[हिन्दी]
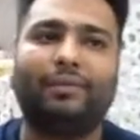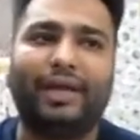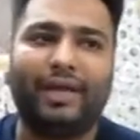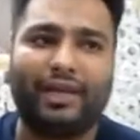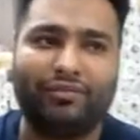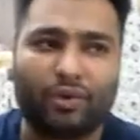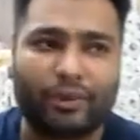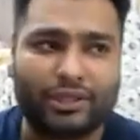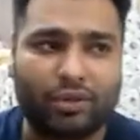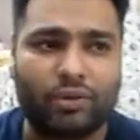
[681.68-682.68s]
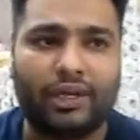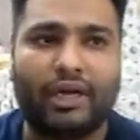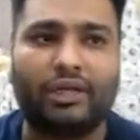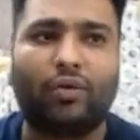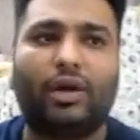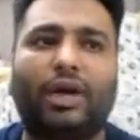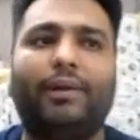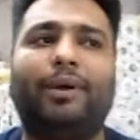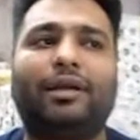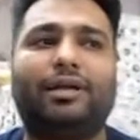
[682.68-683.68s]
मैं एक इन्फॉर्मेशन और देना चाहूँगा
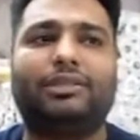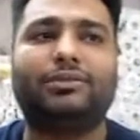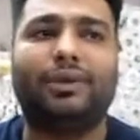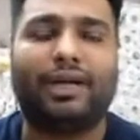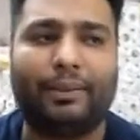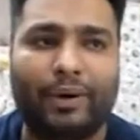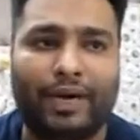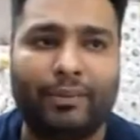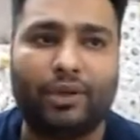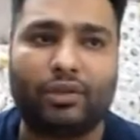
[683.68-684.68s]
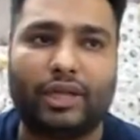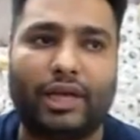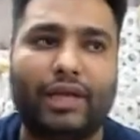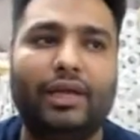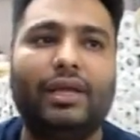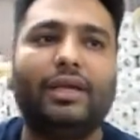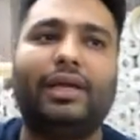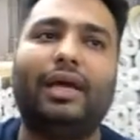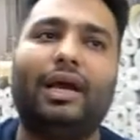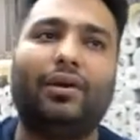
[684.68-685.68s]
कई बार कस्टमर के माइंड में होता है
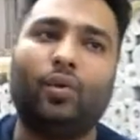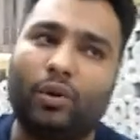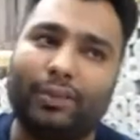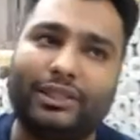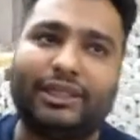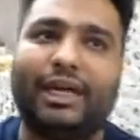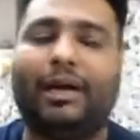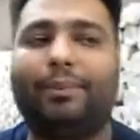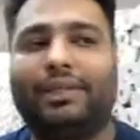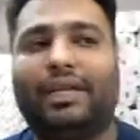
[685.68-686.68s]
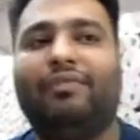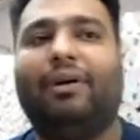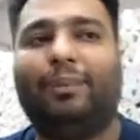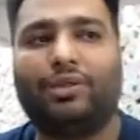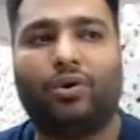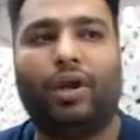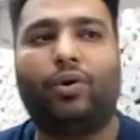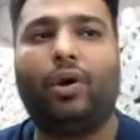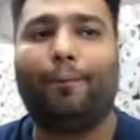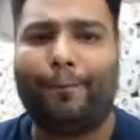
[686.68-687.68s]
कि यार रोल बच गया पता नहीं वापस होगा
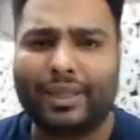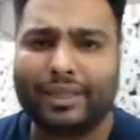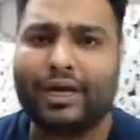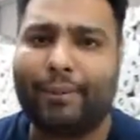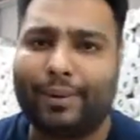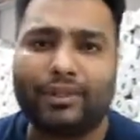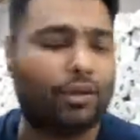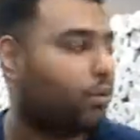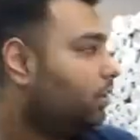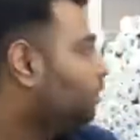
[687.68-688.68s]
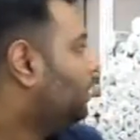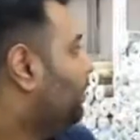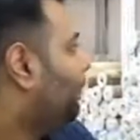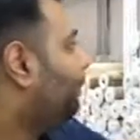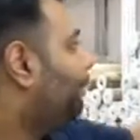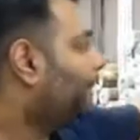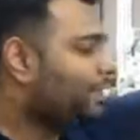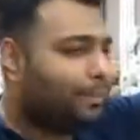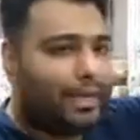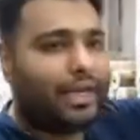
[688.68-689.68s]
नहीं होगा बंद का बंद रोल
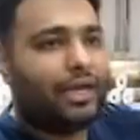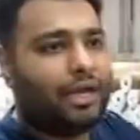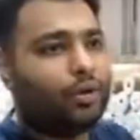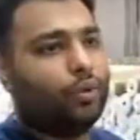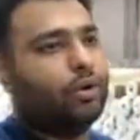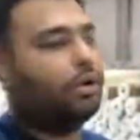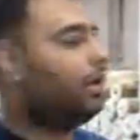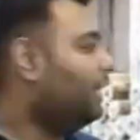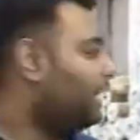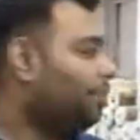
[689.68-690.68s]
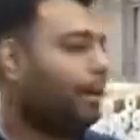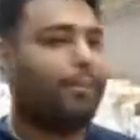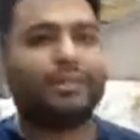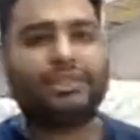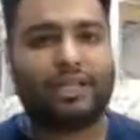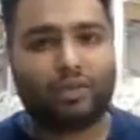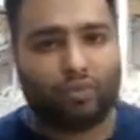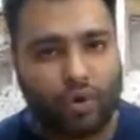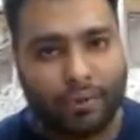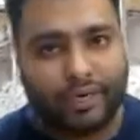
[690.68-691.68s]
बंद पैकिंग का रोल अगर आपका बच जाता है तो
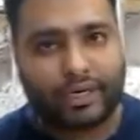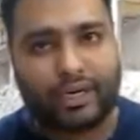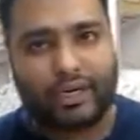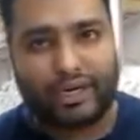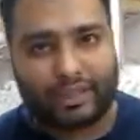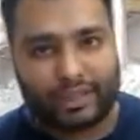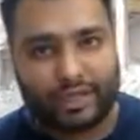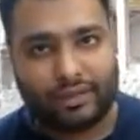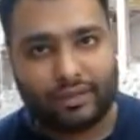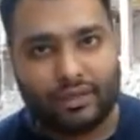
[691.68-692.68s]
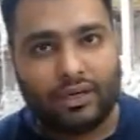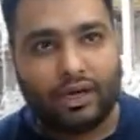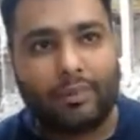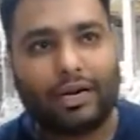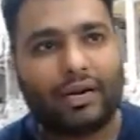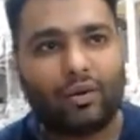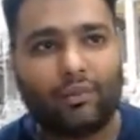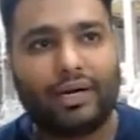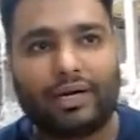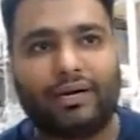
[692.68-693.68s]
वो हम रिटर्न ले लेते हैं हमारा कोई
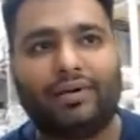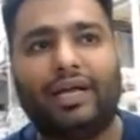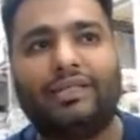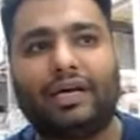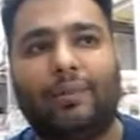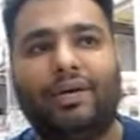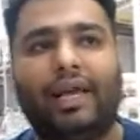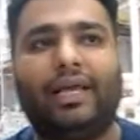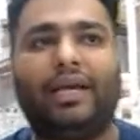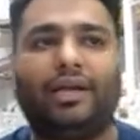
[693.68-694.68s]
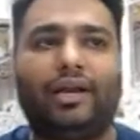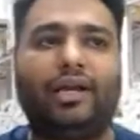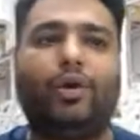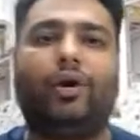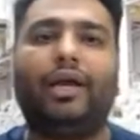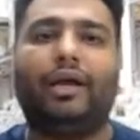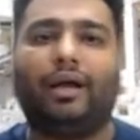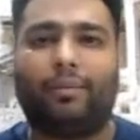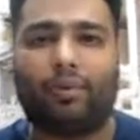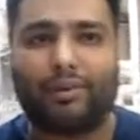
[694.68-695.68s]
मार्केट वाला हिसाब नहीं है कि रिटर्न नहीं होगा या
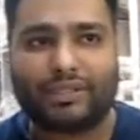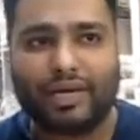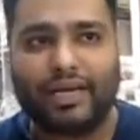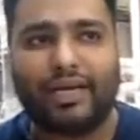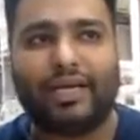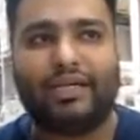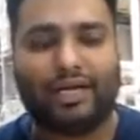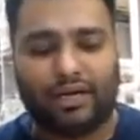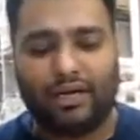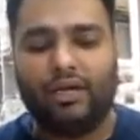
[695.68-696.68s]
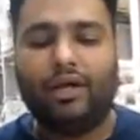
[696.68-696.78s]
आपको मिसगाइड किया जाएगा